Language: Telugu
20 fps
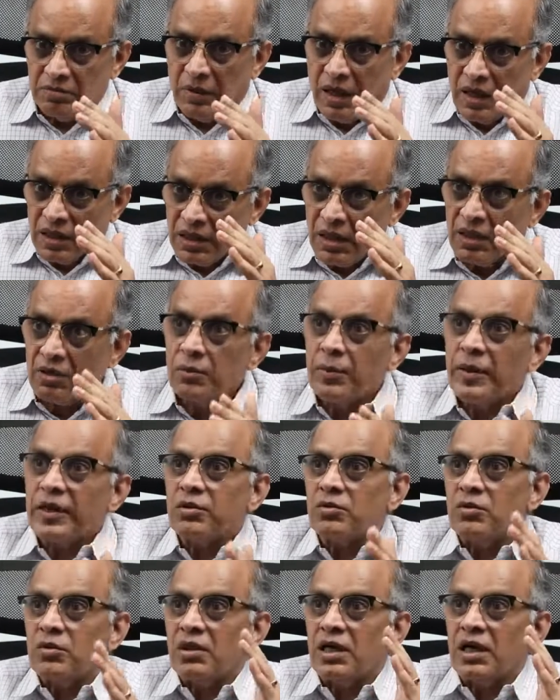బాధలు
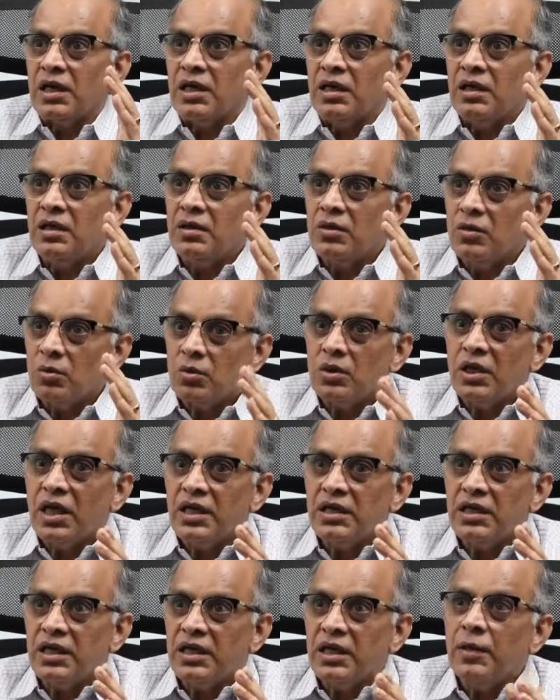పడకుండా
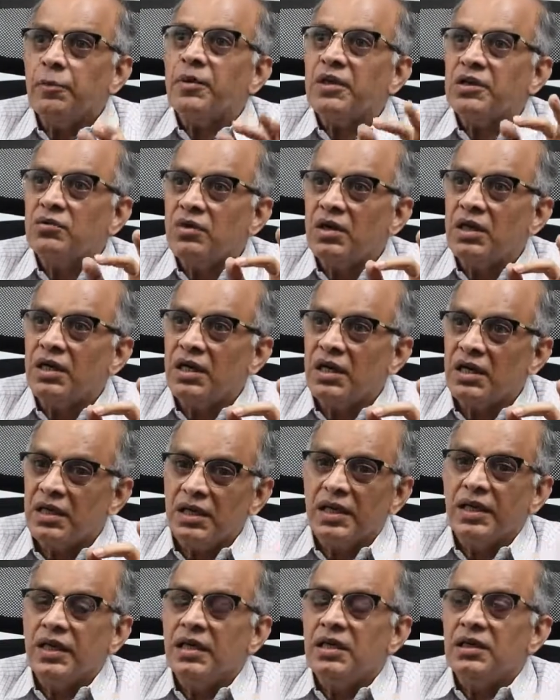ఉండాలి అంటే ప్రతి
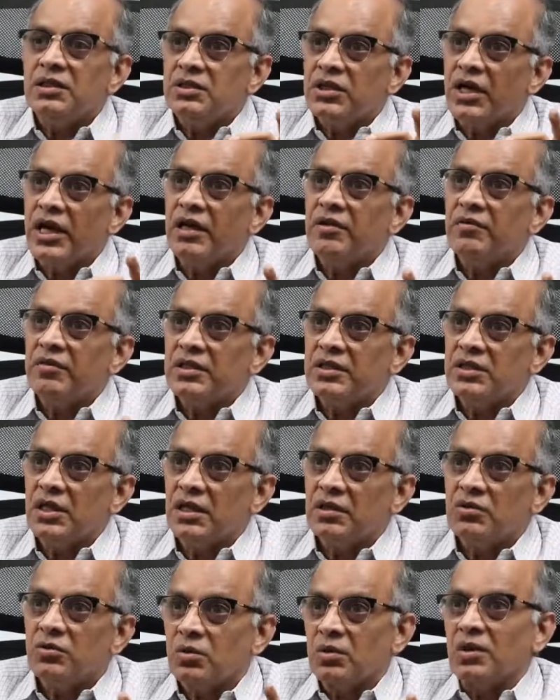వాళ్ళకి న్యాయ
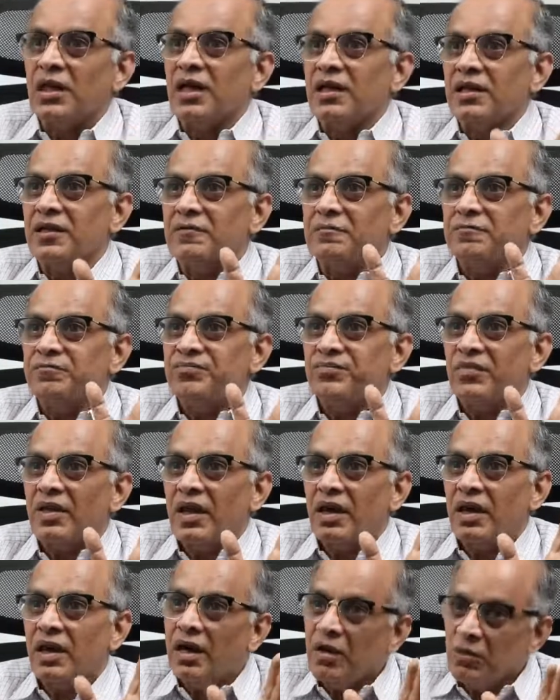విజ్ఞానం ఉండాలి
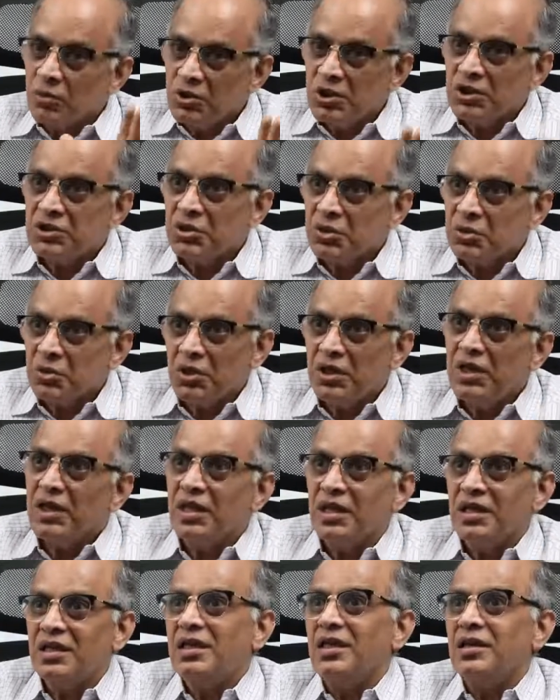ఆ ఉద్దేశంతోనే
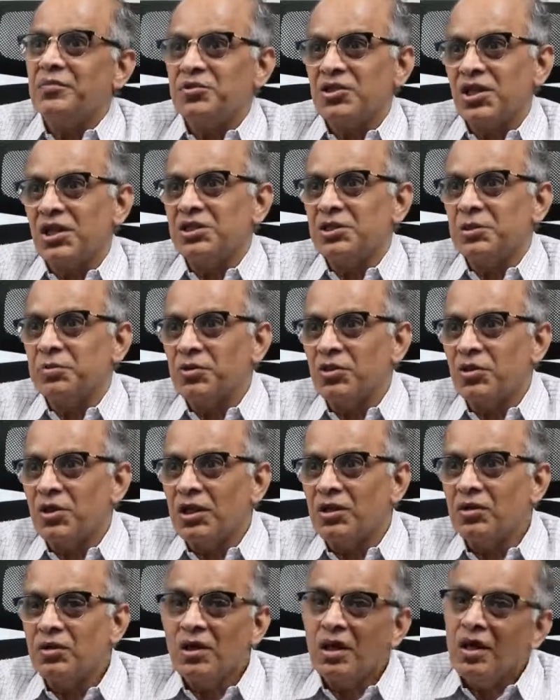నేను ఈ అంశాలు
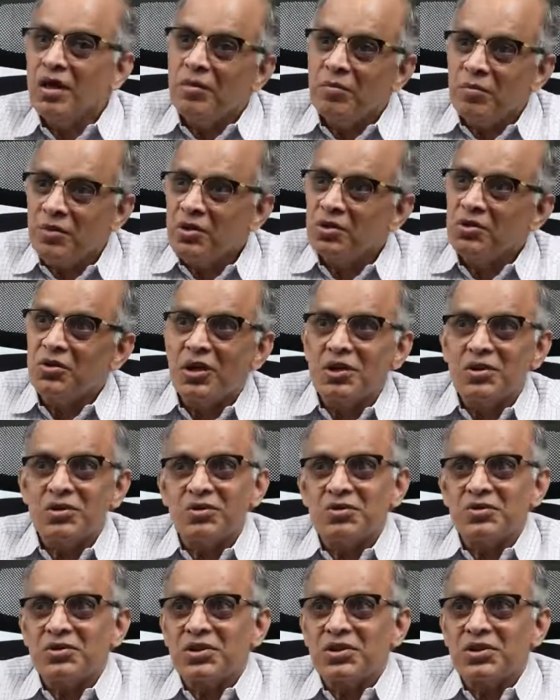చెప్తున్నాను మీరు అందుకు